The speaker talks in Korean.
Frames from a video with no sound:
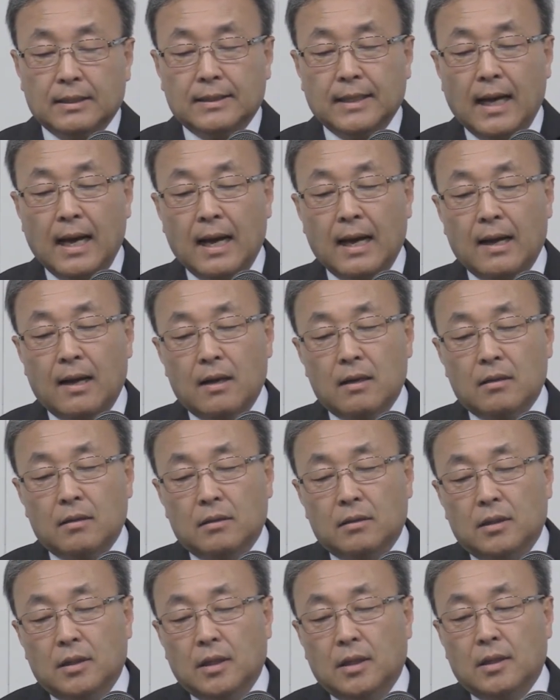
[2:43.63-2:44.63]
자,
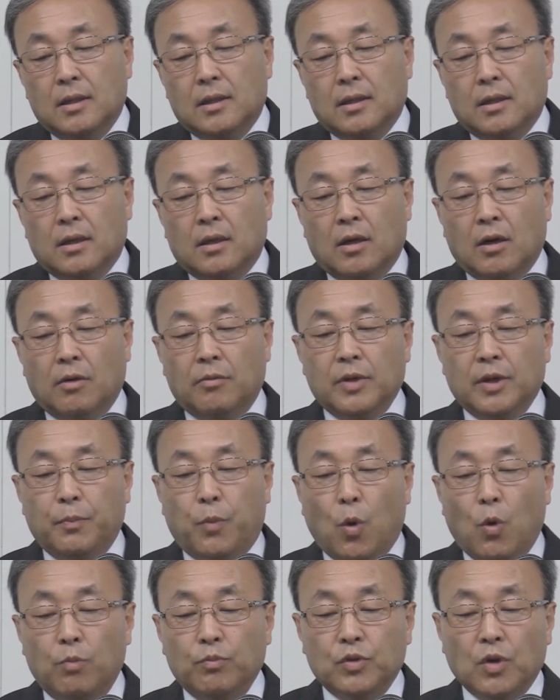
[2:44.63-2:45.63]
여러분이
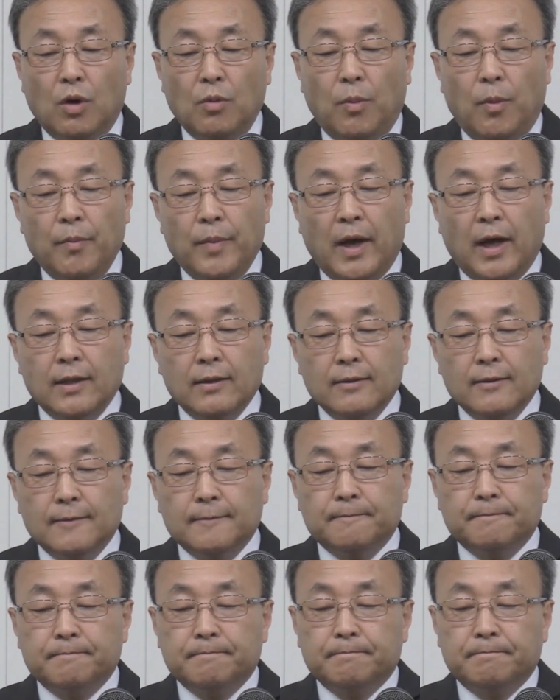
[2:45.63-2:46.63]
복음서를 보면
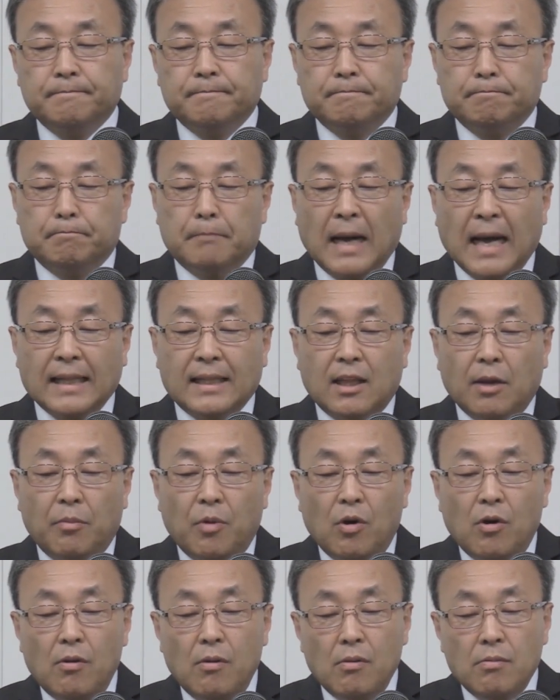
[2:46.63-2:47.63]

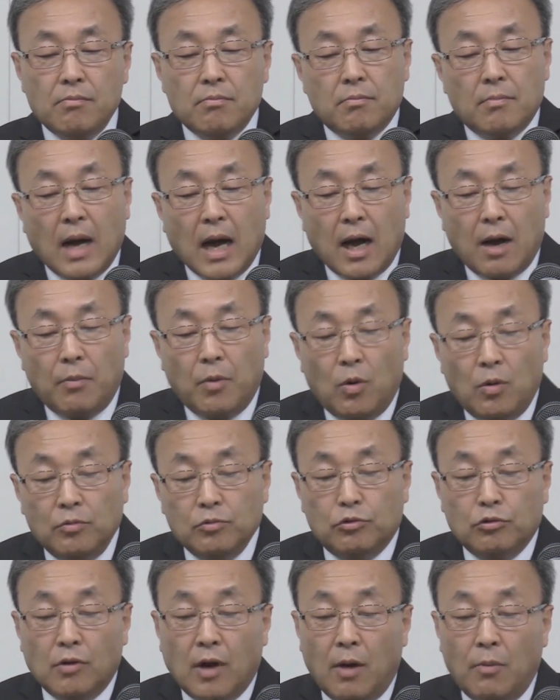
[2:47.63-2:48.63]
마태복음,
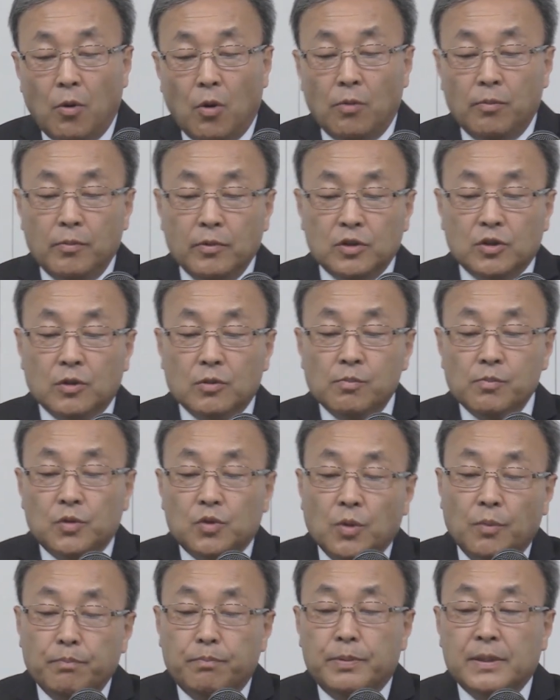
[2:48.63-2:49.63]
마가복음, 누가복음은
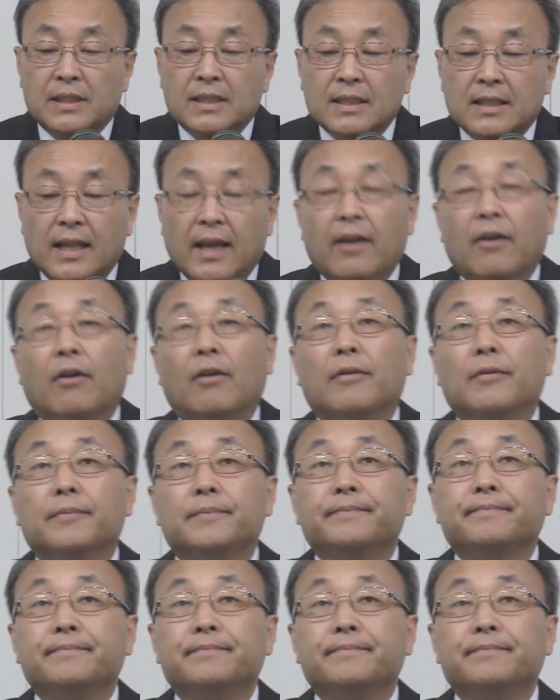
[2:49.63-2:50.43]
좀 비슷해요.